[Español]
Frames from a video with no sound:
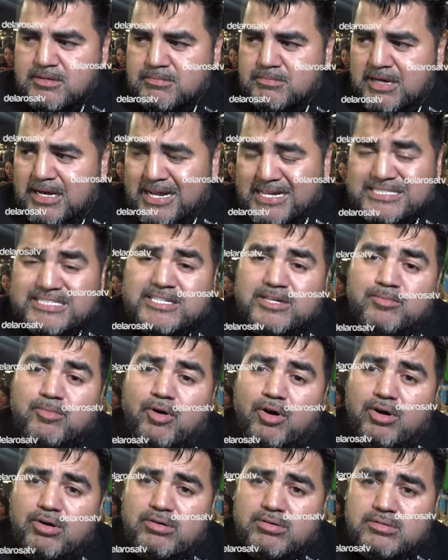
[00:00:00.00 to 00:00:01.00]

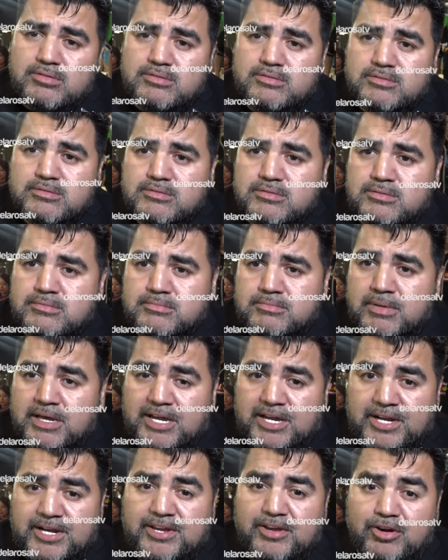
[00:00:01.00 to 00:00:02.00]
lastimó, me
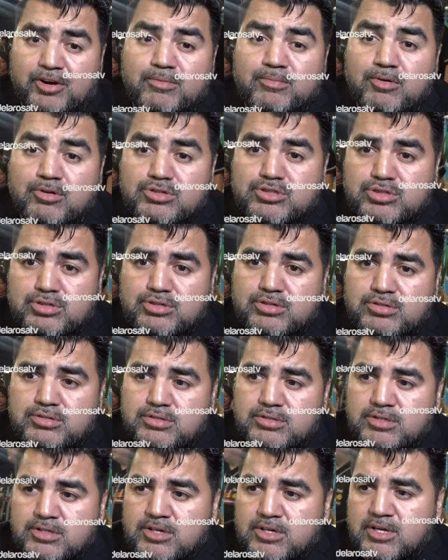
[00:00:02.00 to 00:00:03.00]
hirió mucho
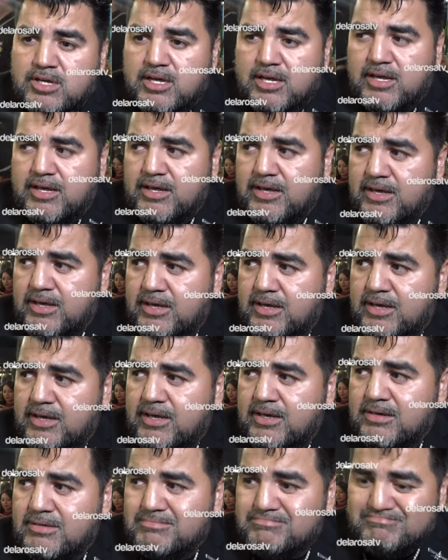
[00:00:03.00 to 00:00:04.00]

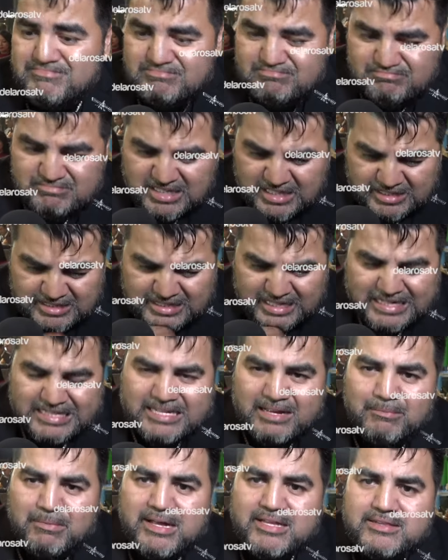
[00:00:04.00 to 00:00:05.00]
eh,
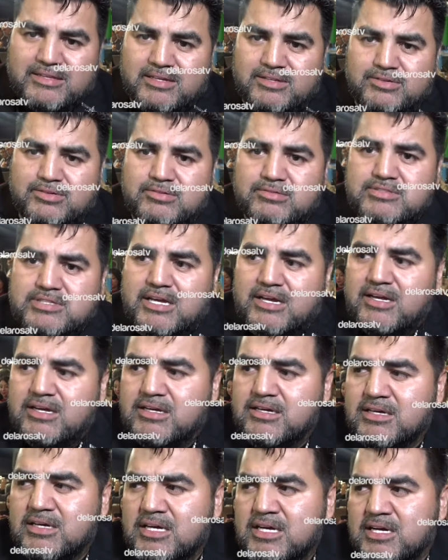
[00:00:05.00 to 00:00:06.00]
internamente, ¿no? O sea,
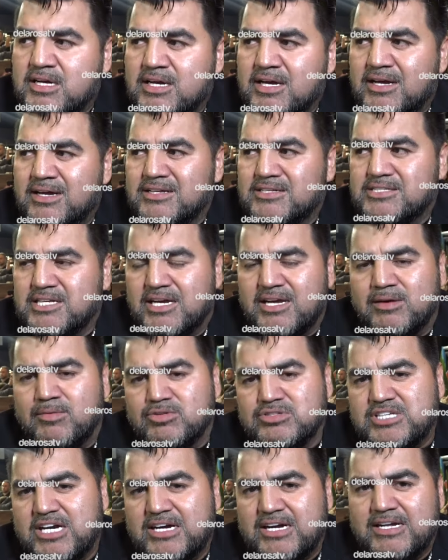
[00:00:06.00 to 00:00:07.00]
sé que
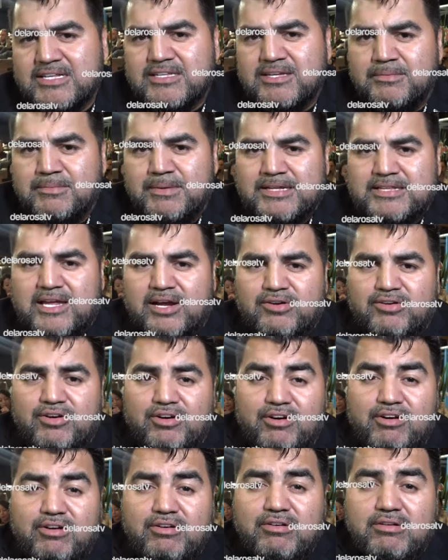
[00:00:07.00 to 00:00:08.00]
mucha gente me
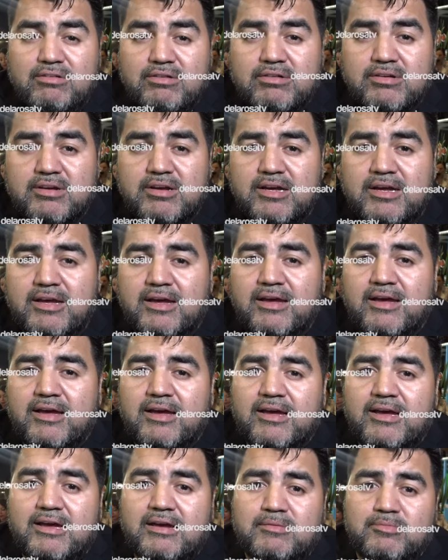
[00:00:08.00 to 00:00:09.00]
atacó,
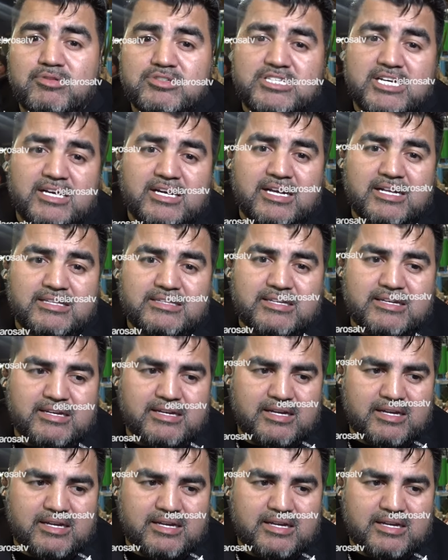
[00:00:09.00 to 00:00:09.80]
eh, mucha gente